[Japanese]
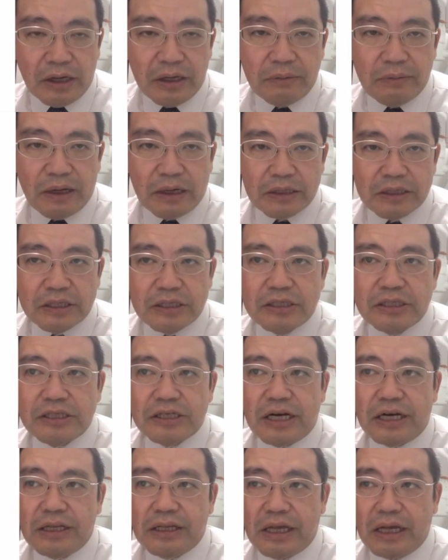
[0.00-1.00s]
えれば信じ
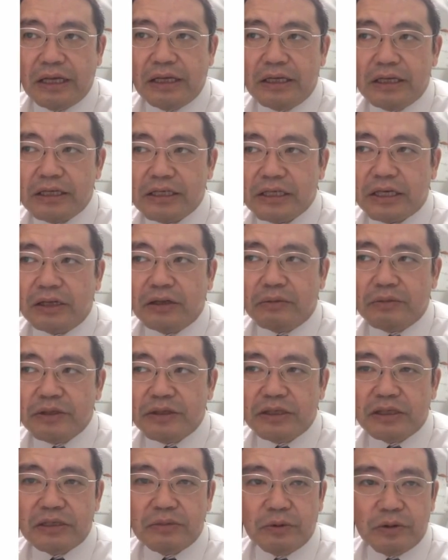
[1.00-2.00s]
られない歯科の
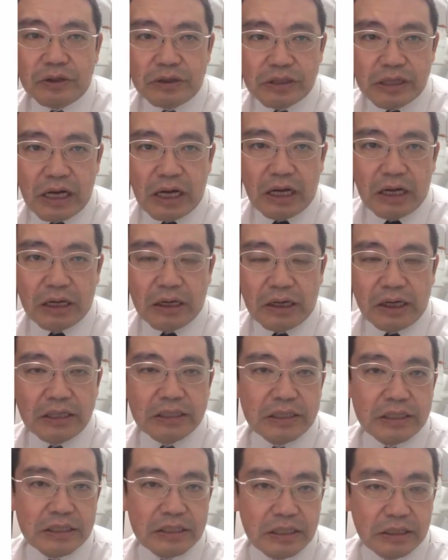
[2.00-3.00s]
ビジネスモデルが完
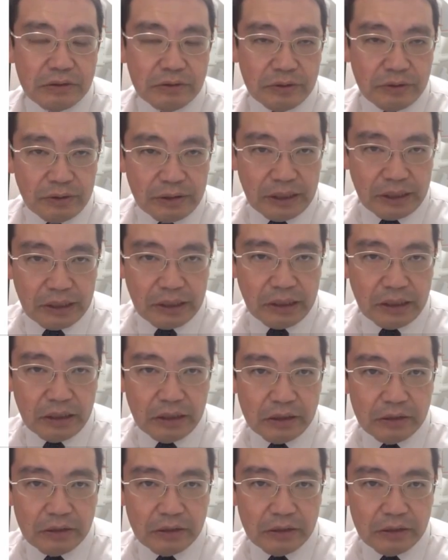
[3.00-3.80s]
成していくんではないか